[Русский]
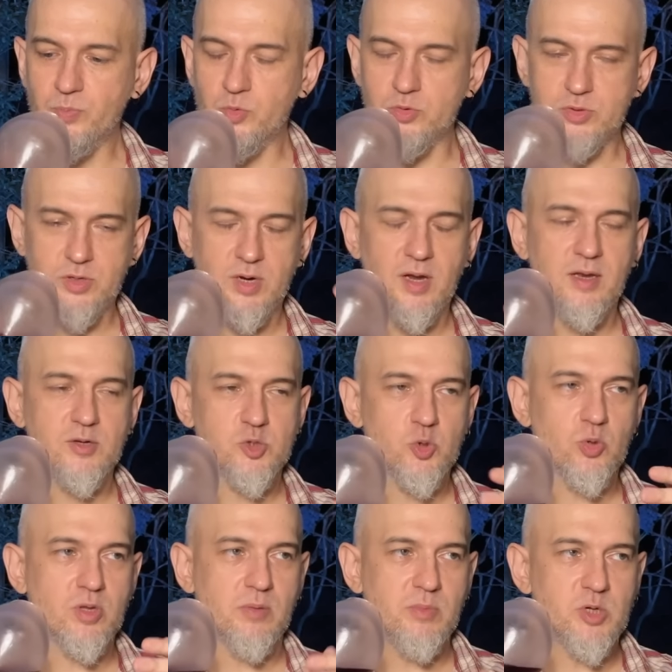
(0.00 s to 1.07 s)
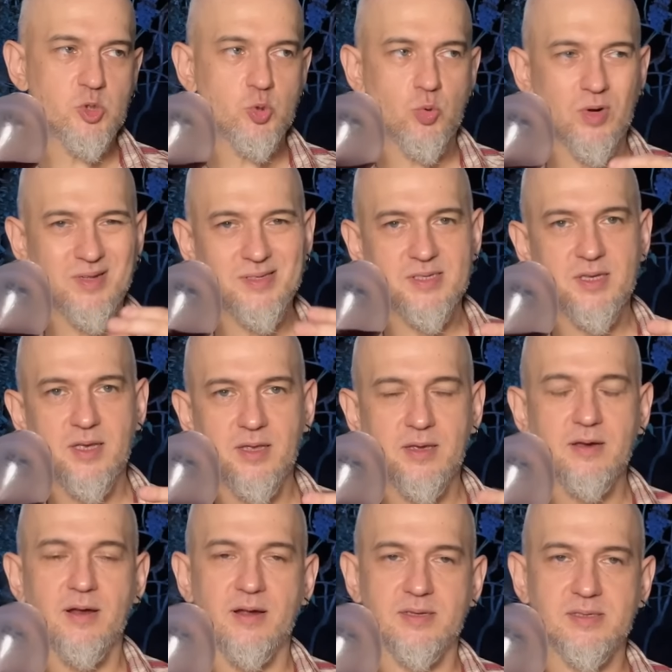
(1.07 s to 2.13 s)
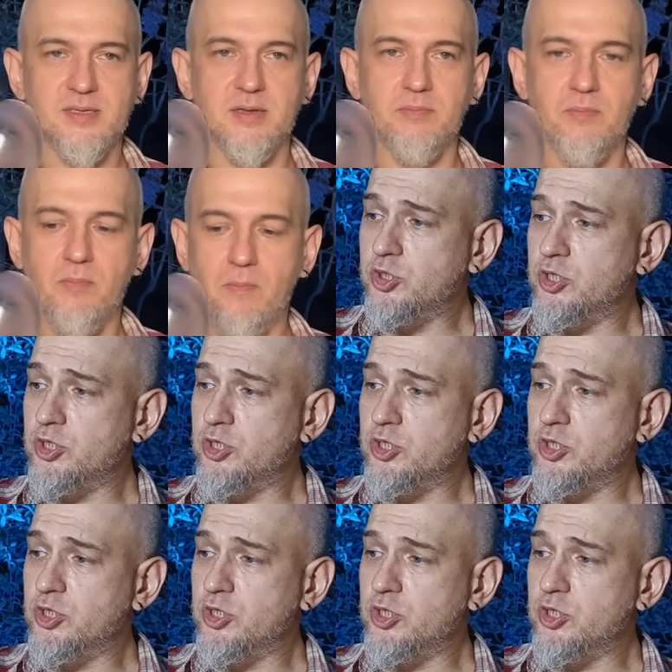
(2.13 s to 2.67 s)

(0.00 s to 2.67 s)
То есть реально что-то между розе и красным.